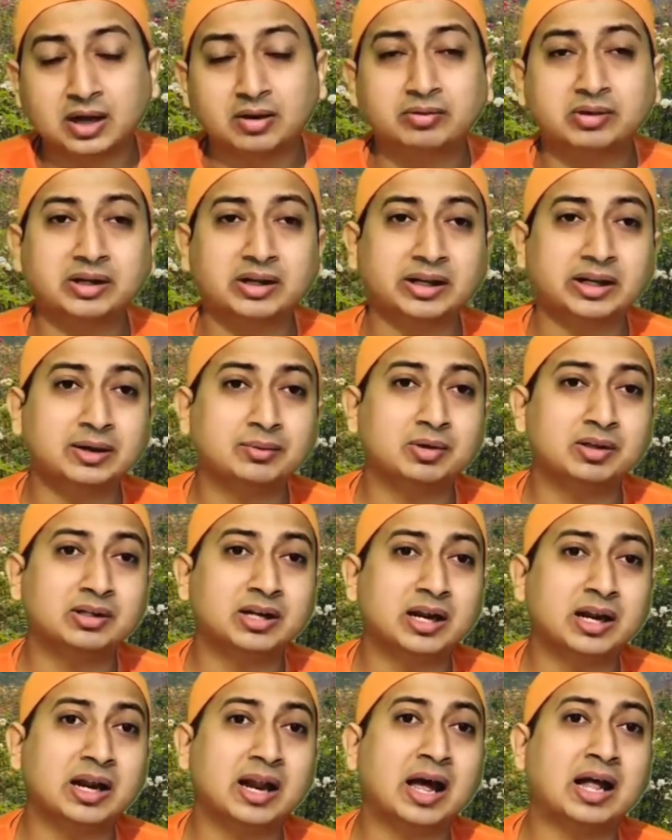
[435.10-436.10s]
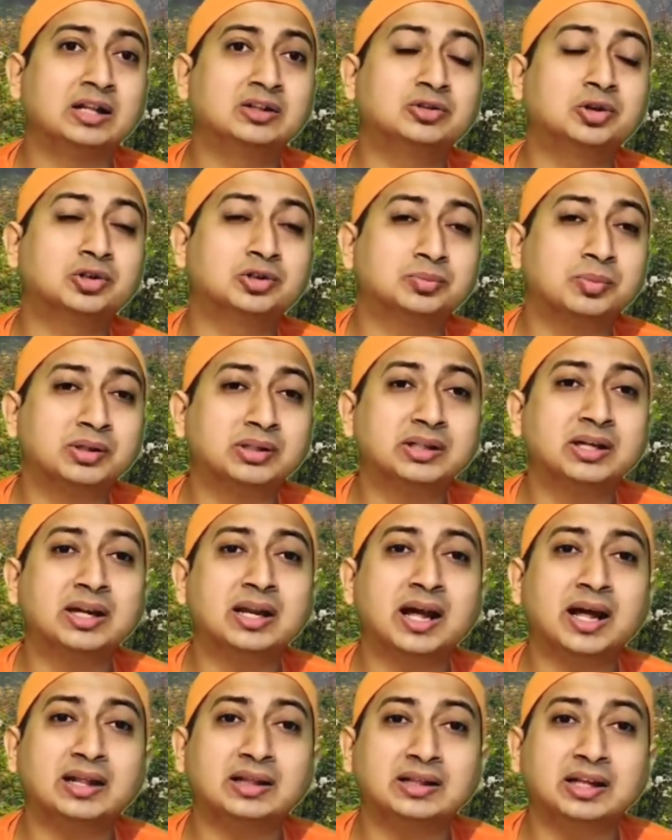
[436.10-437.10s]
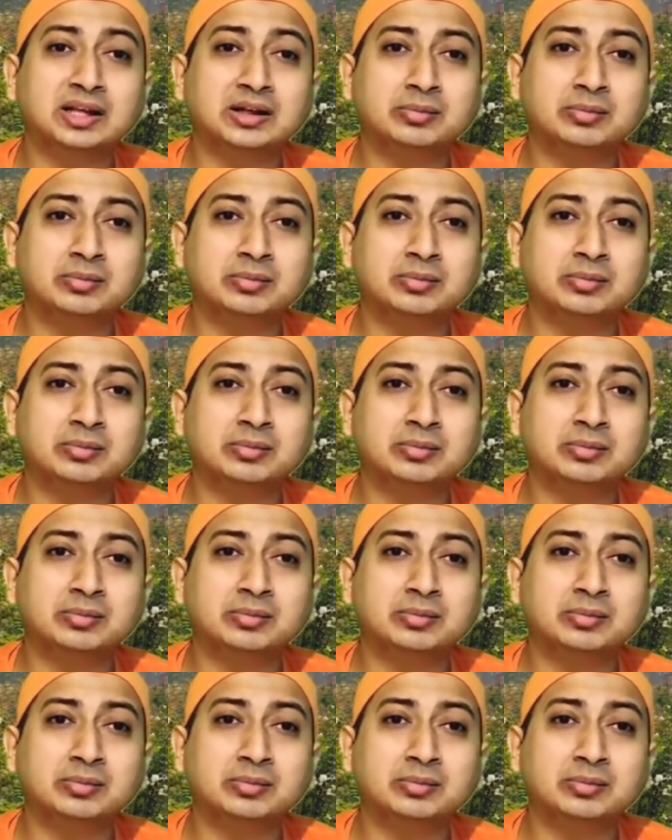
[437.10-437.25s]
ঠাকুর এটা কি বলেছিলেন লাল চশমা দিলে লাল